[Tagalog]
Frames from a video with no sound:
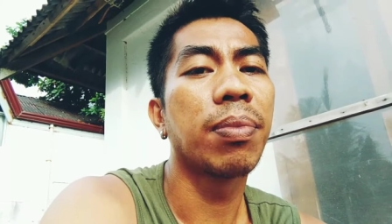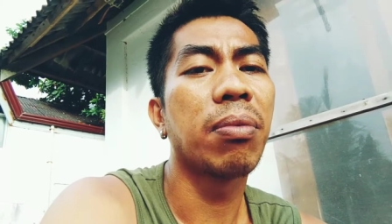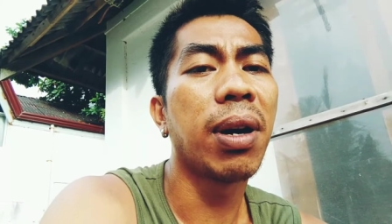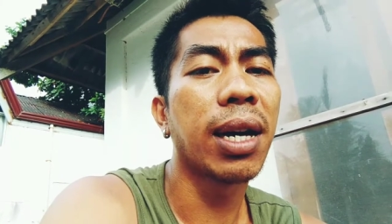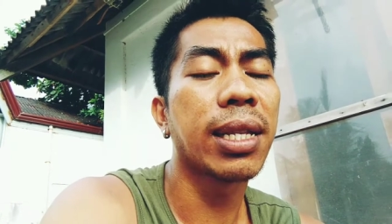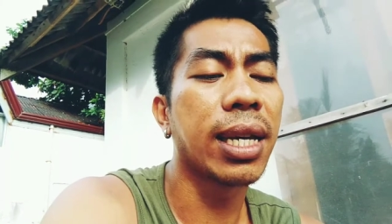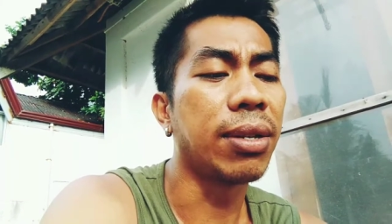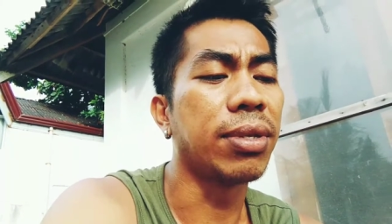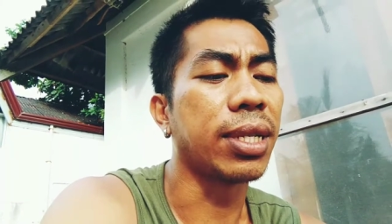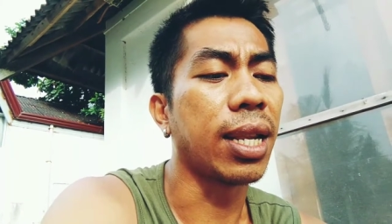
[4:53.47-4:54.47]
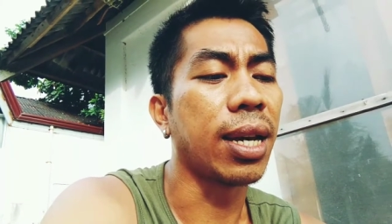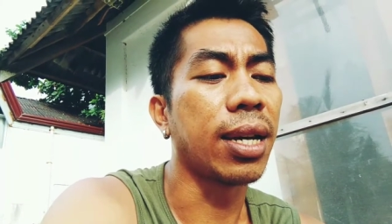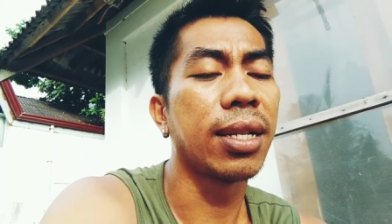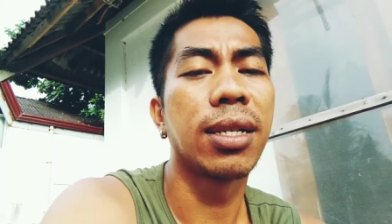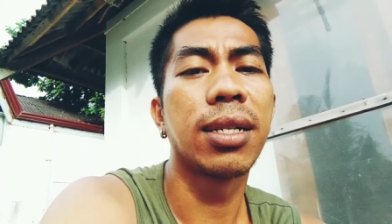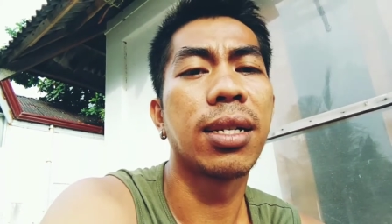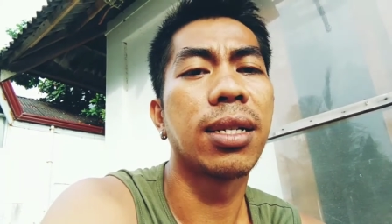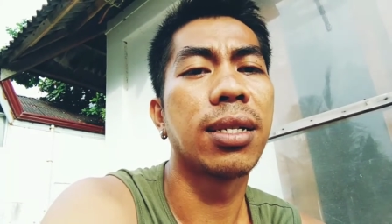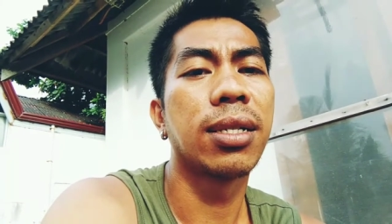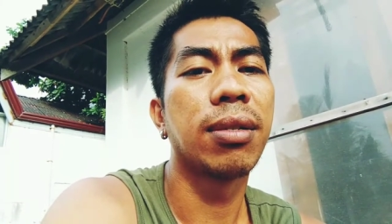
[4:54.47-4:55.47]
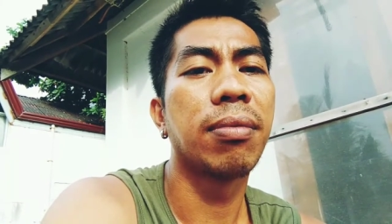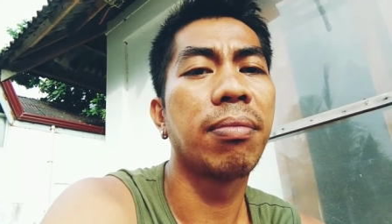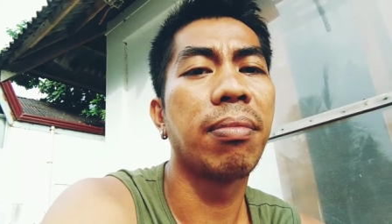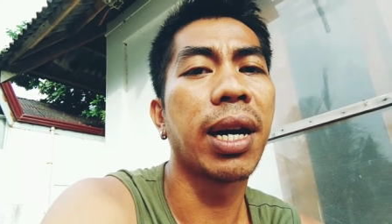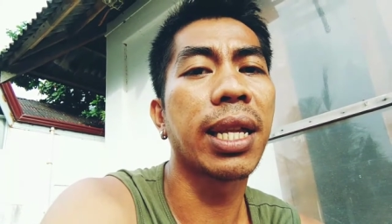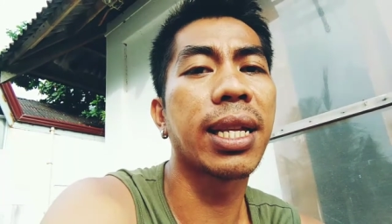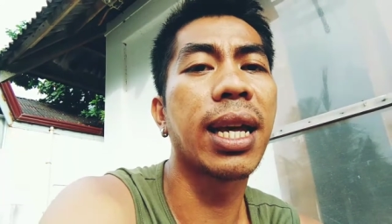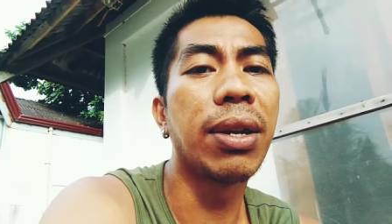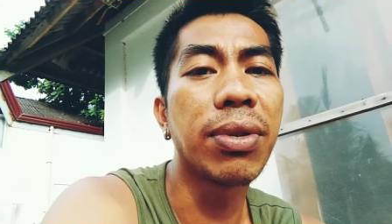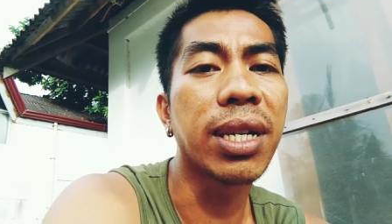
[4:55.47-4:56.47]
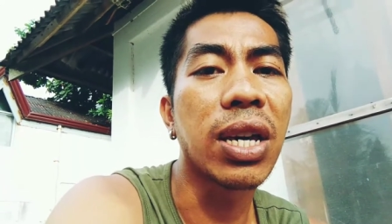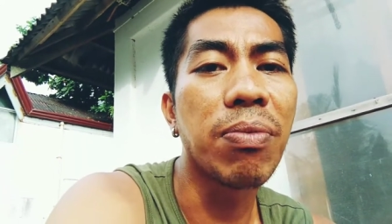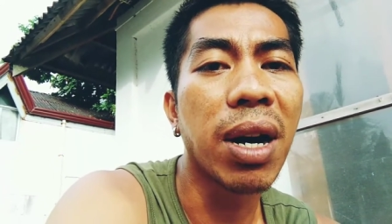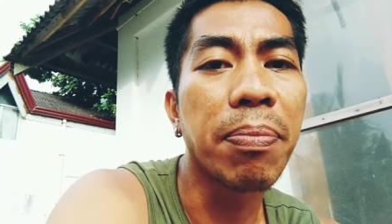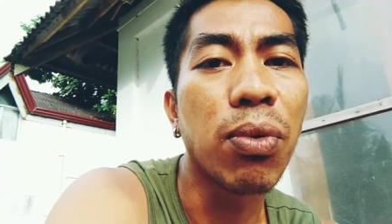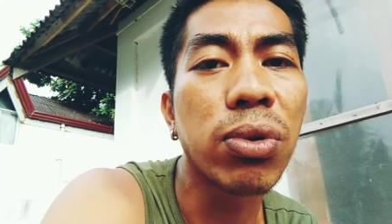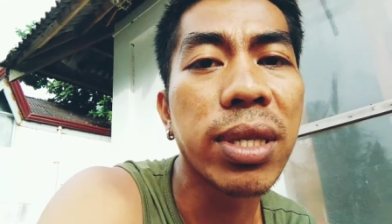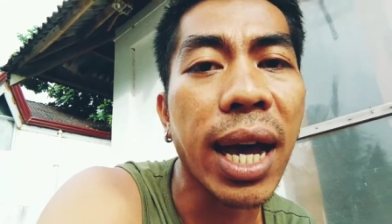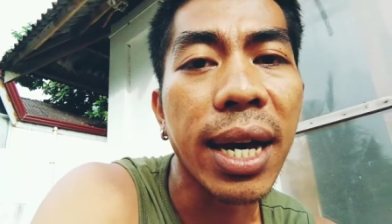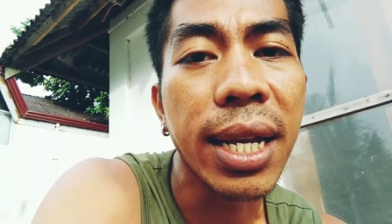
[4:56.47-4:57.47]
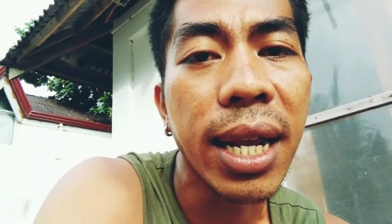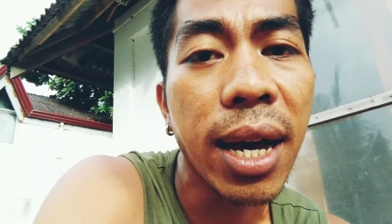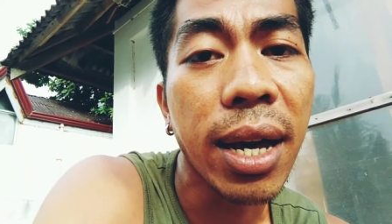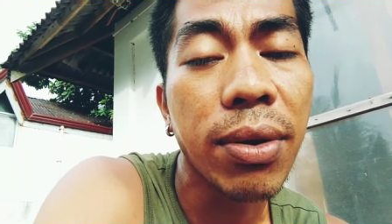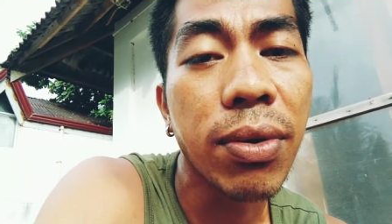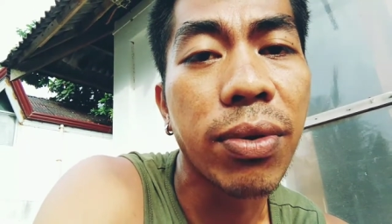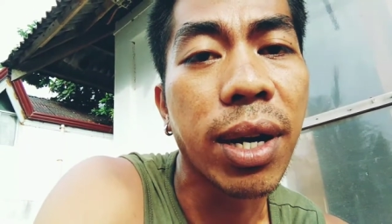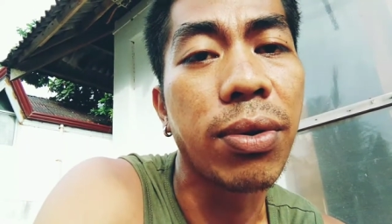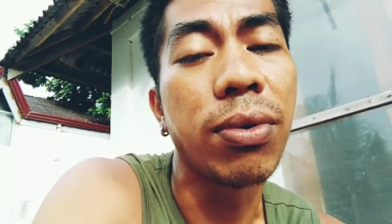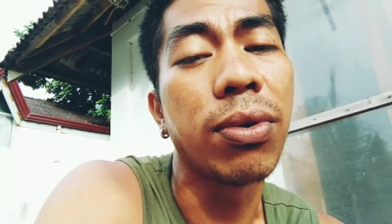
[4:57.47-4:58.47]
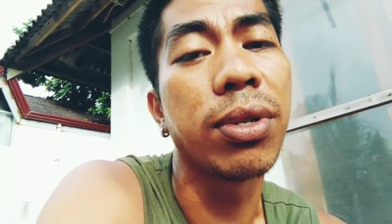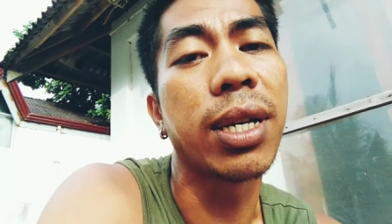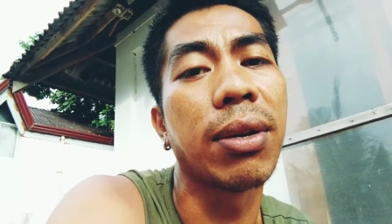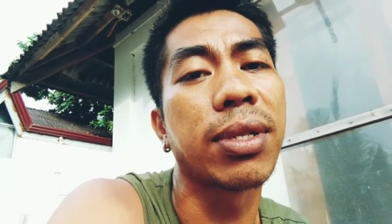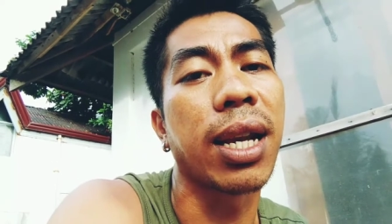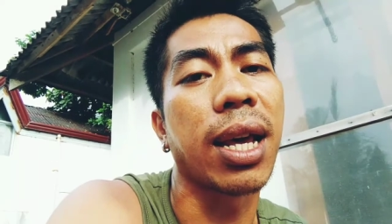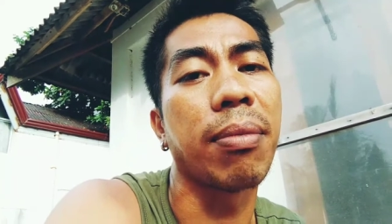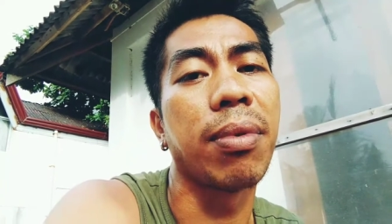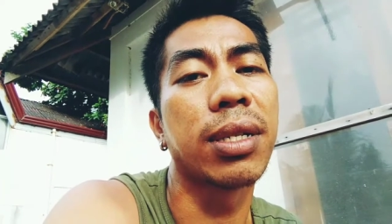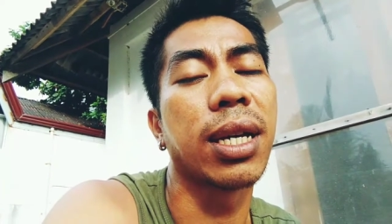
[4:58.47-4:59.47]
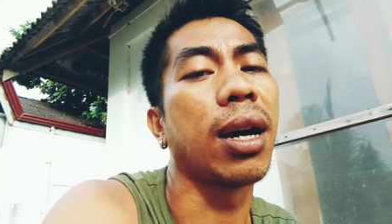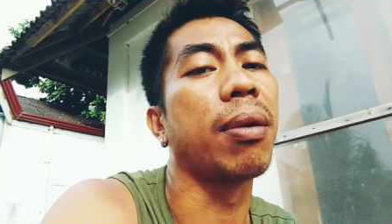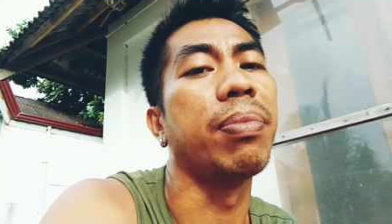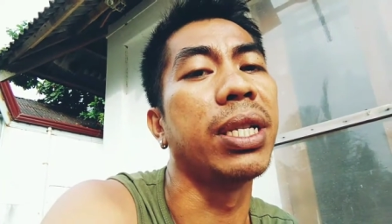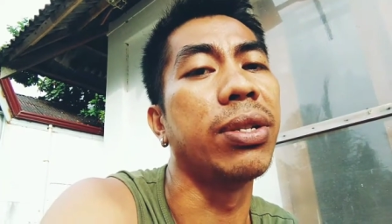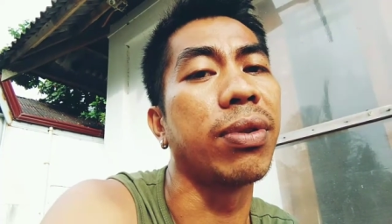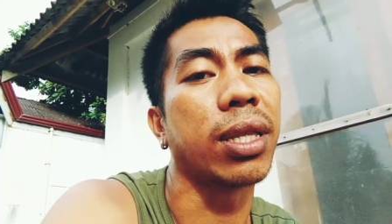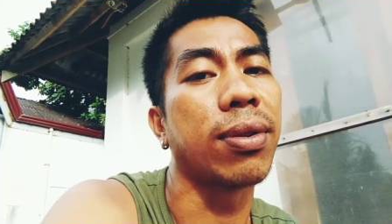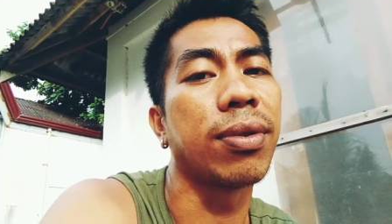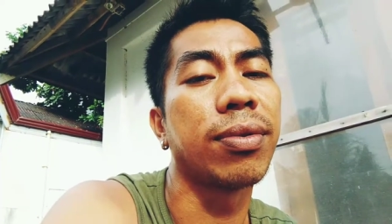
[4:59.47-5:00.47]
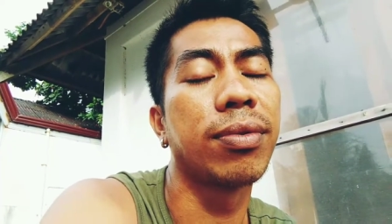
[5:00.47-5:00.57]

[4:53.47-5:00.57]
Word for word: Pero bakit ganun sila? Bakit ganun kayo mga putang ina ngayon kung nanonood kayo sa live, sa video na to?